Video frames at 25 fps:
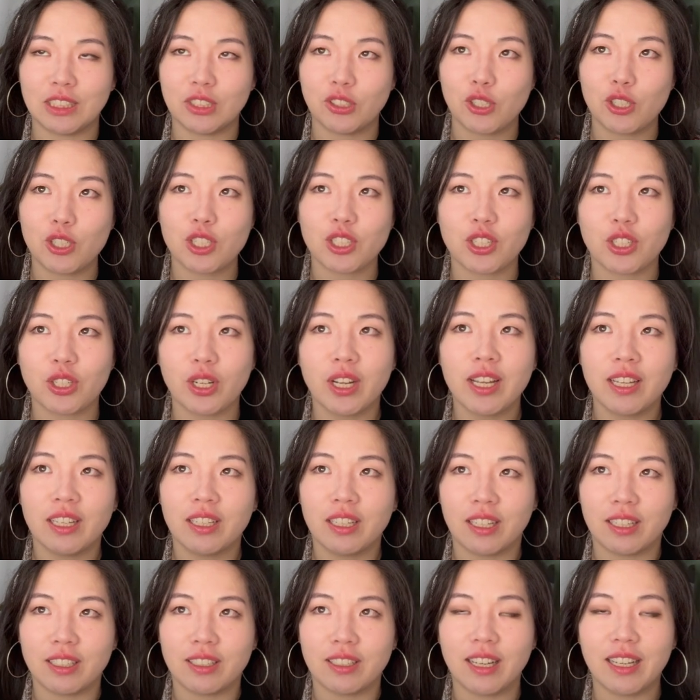实是
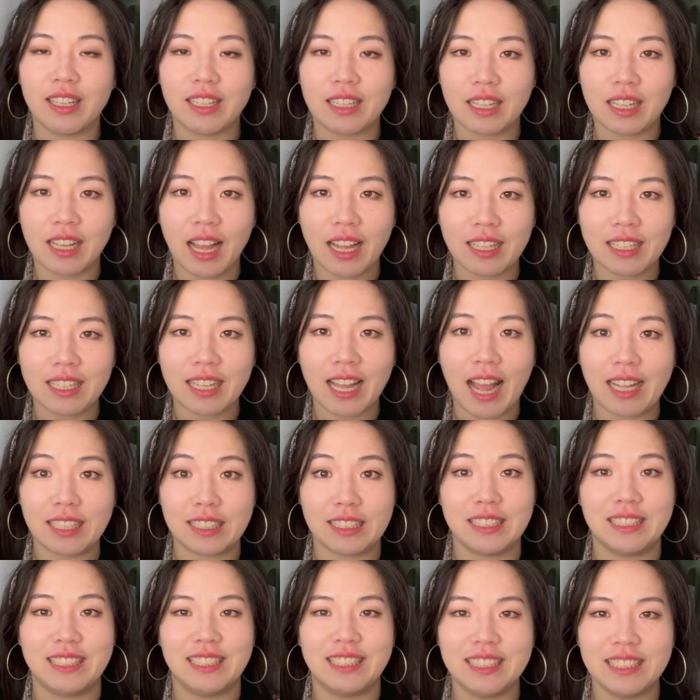嗯很尴尬
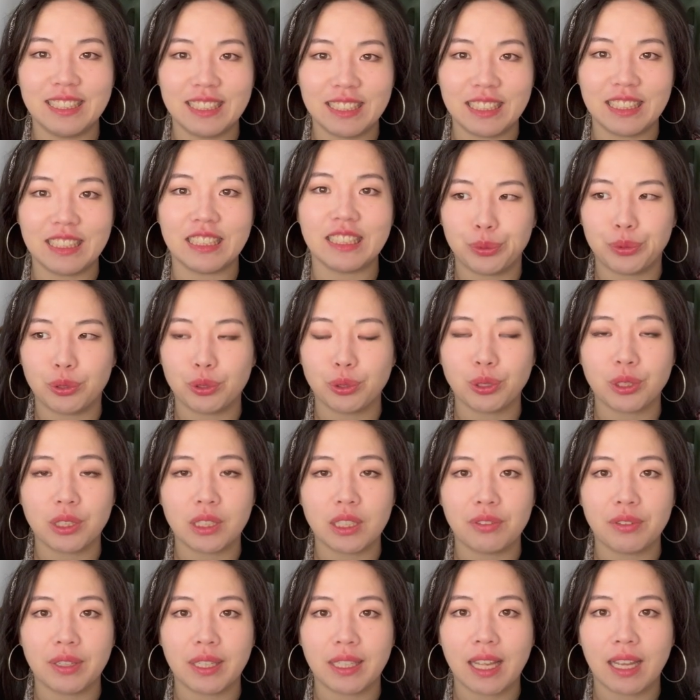的心情，就是
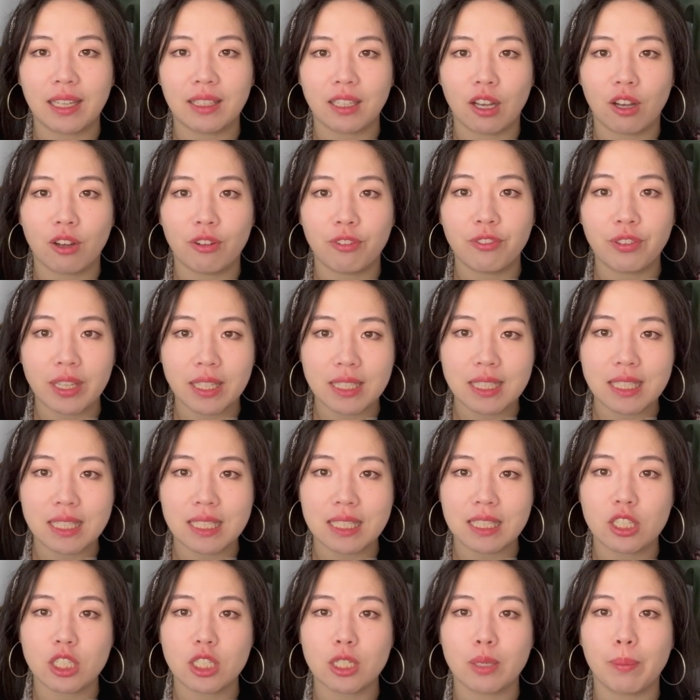因为他那个飞
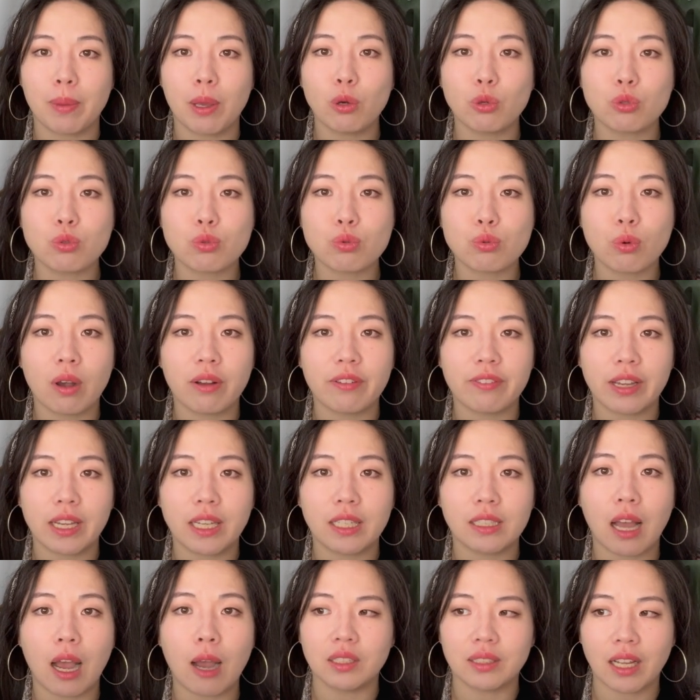机是没有座
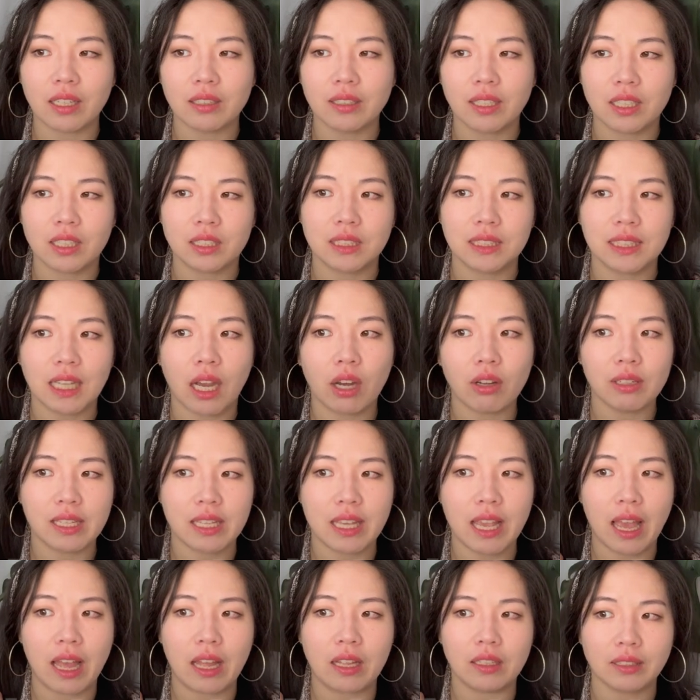位的。当那个教
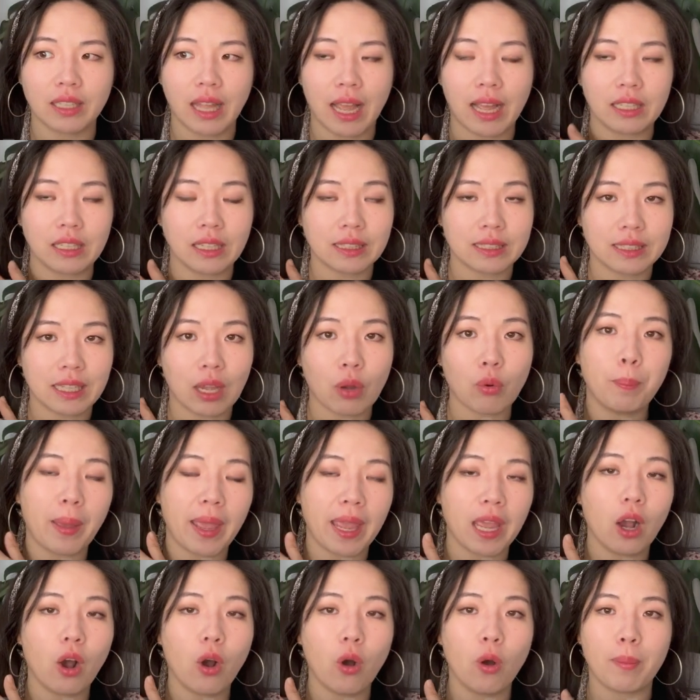练他在我
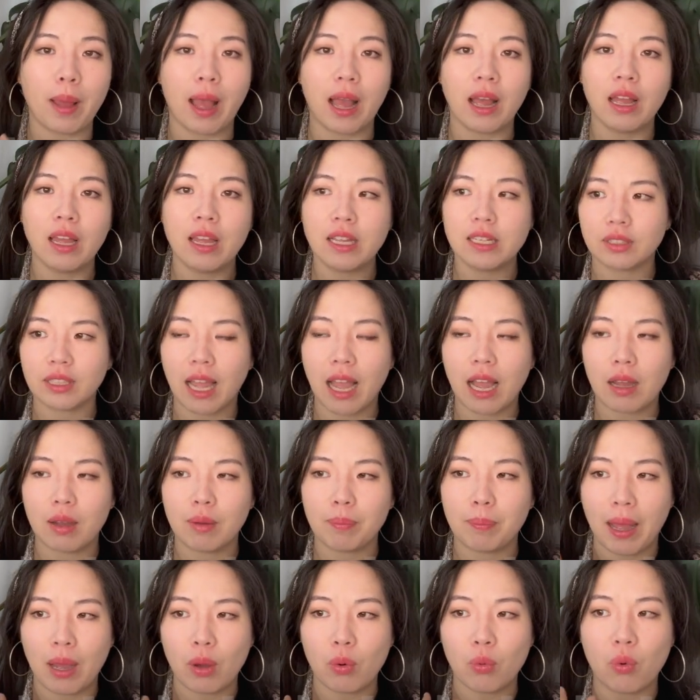背后嘛，他
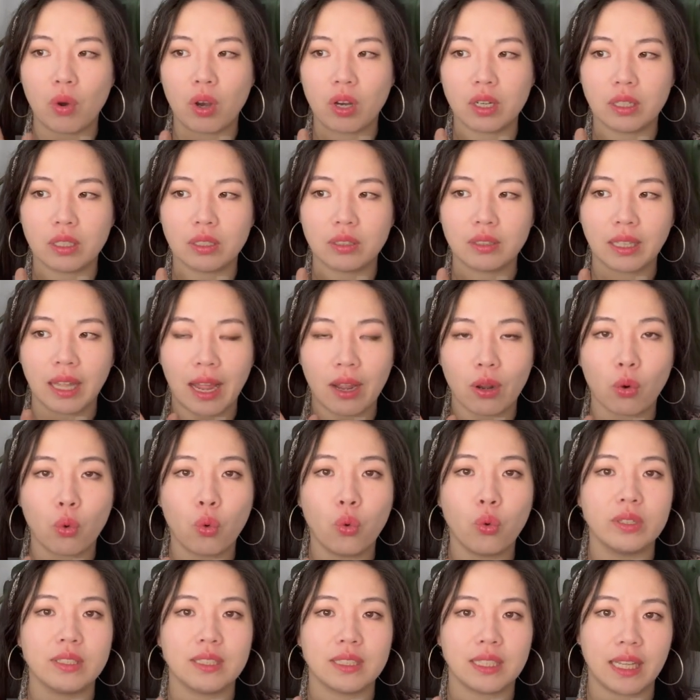把我和他
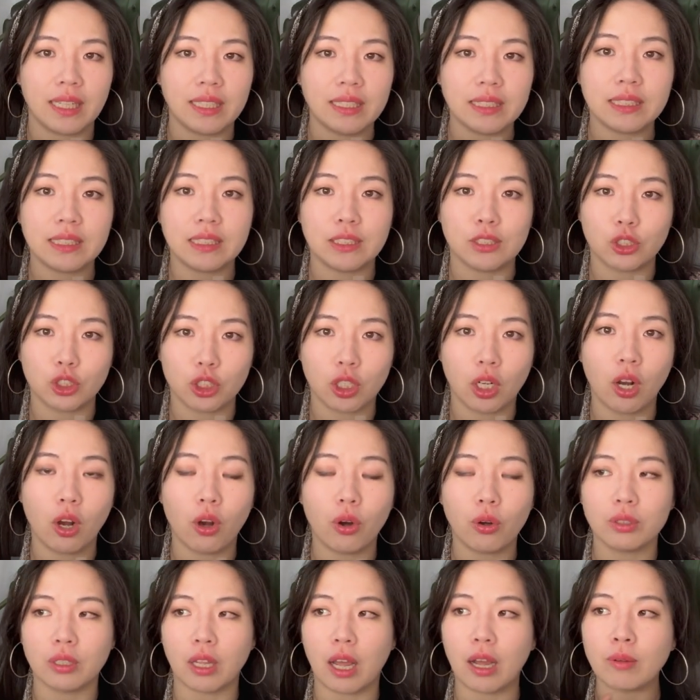捆在一起之
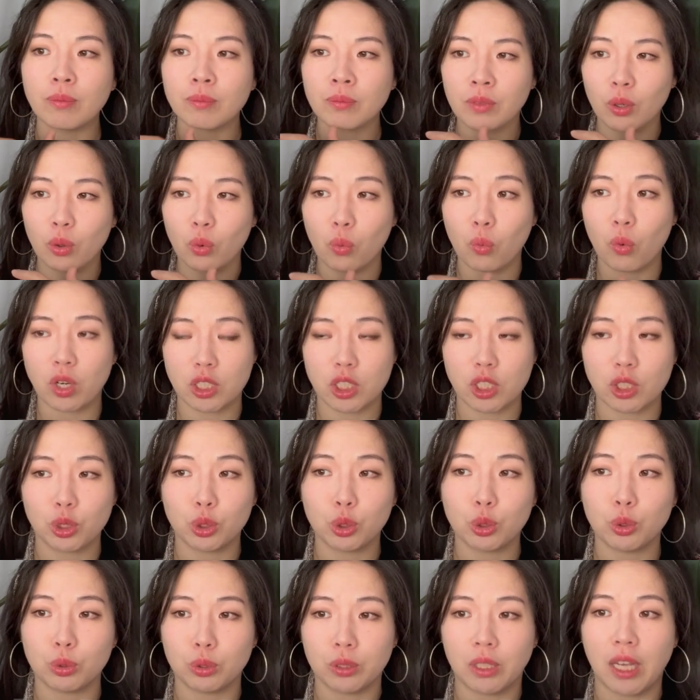后呢，我是
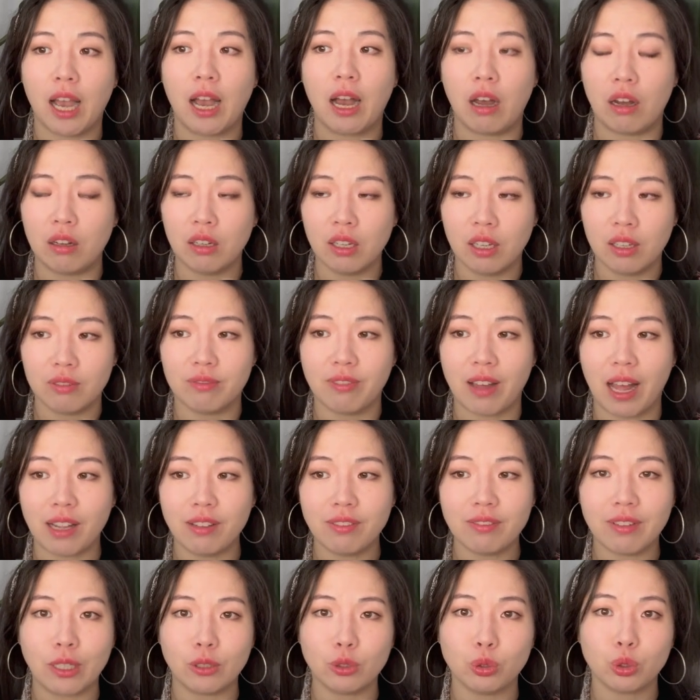需要
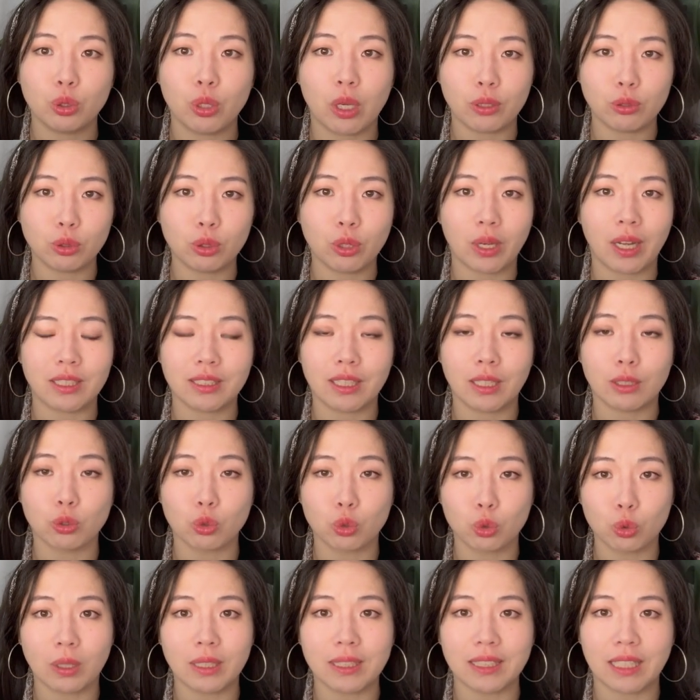完完全全的
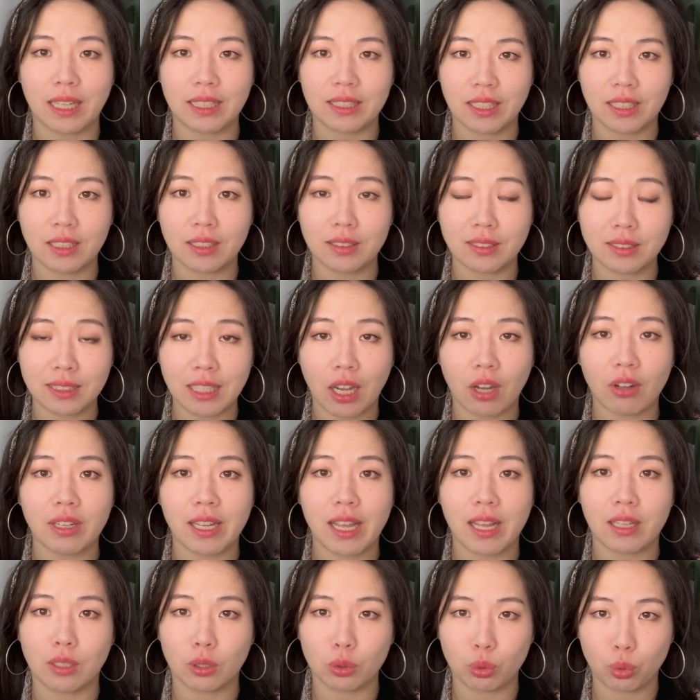坐在那个教
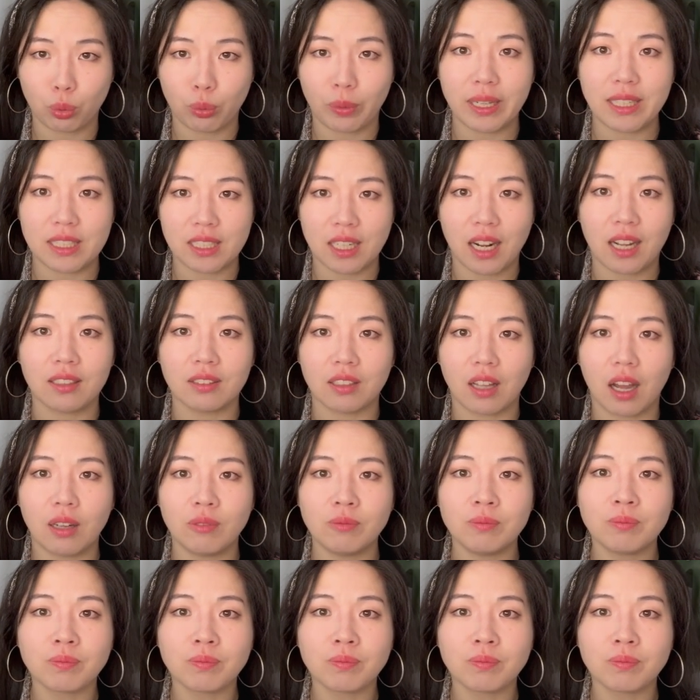练的腿上的。